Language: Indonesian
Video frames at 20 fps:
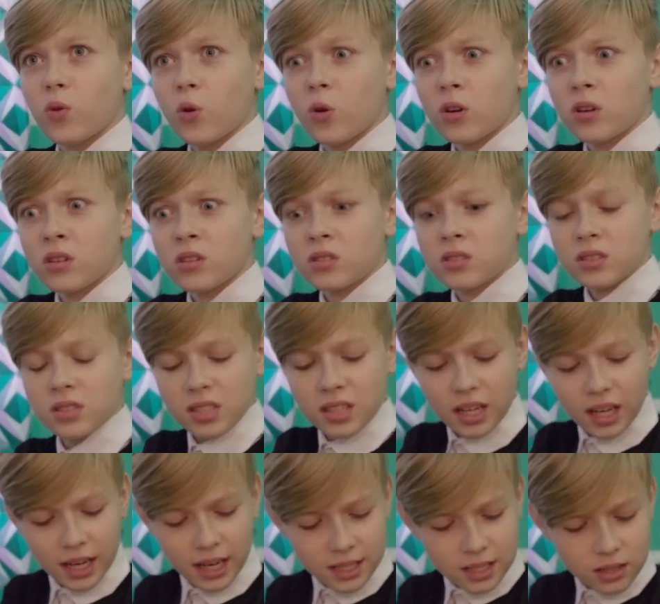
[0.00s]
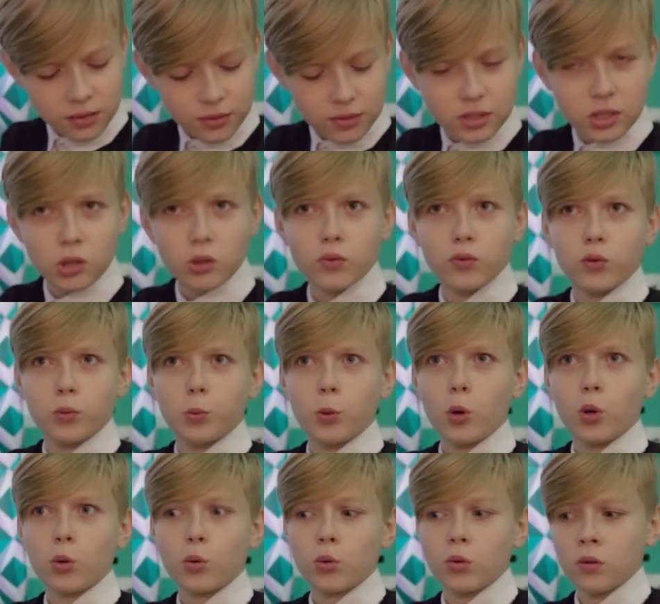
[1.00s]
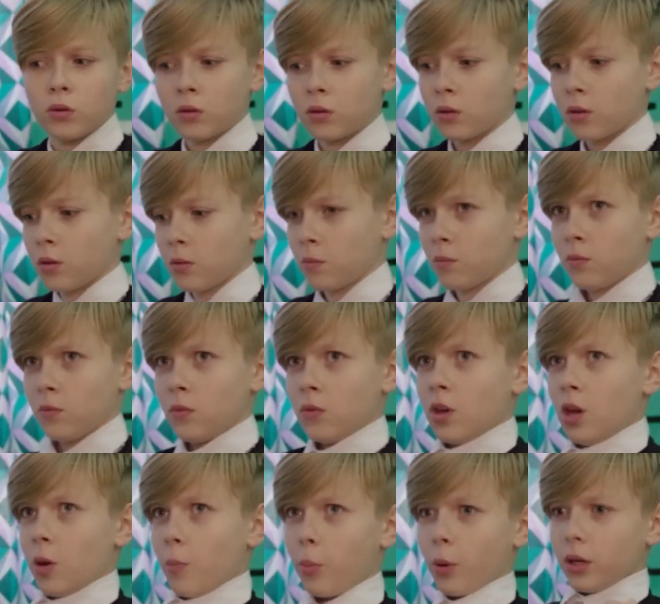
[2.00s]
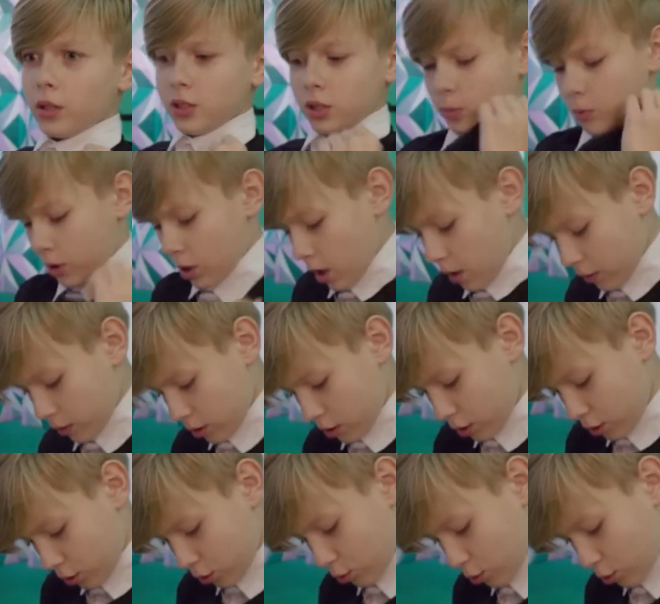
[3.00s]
ya. Serius? Aku harus membayar kaos ini? Kalau begitu tidak, terima